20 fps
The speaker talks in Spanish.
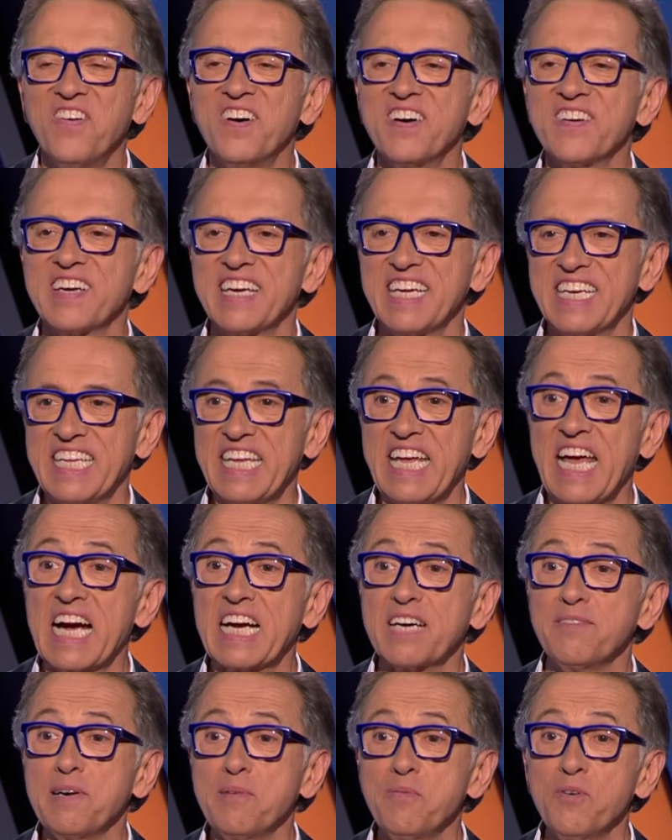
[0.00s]
Muy bien. Y
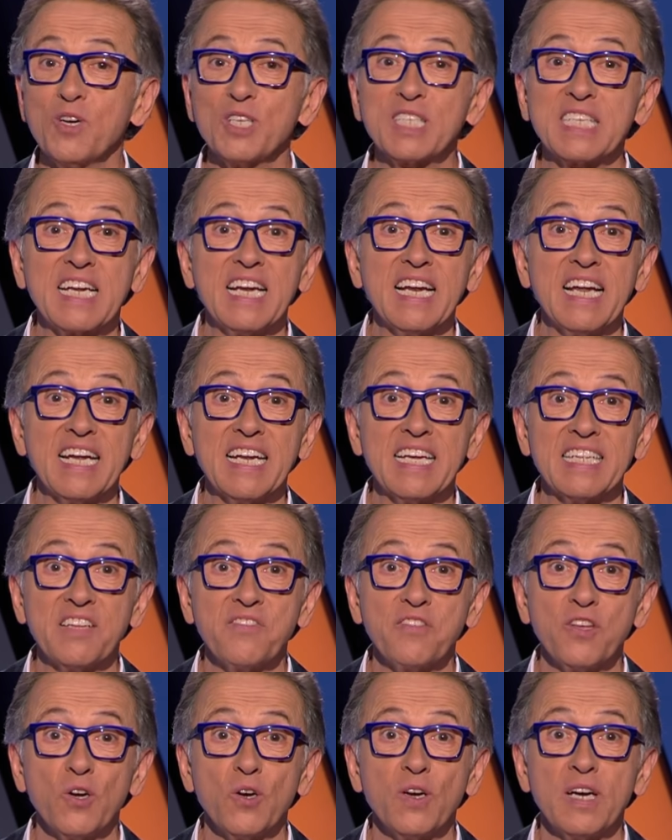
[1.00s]
acabamos, Clara,
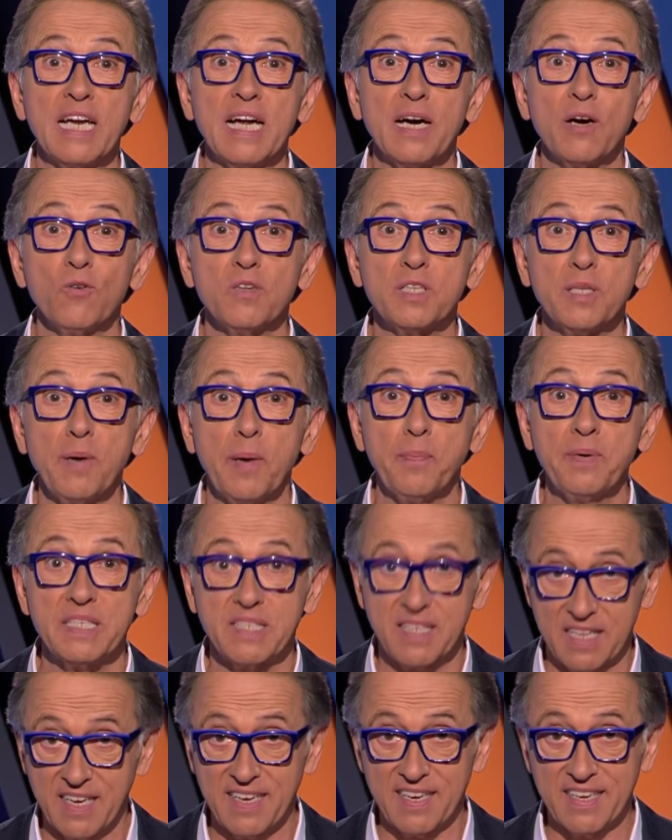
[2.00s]
atención, la última
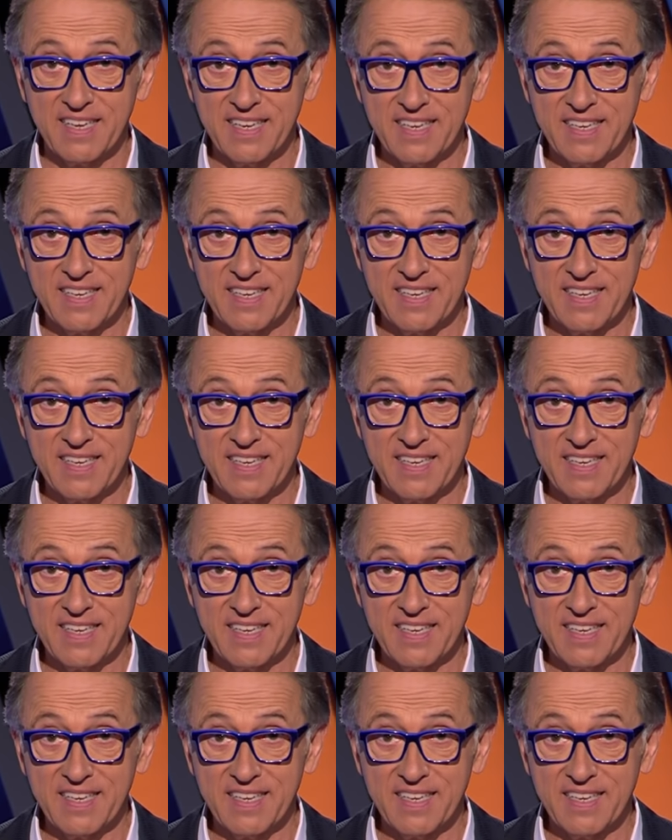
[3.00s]
pista.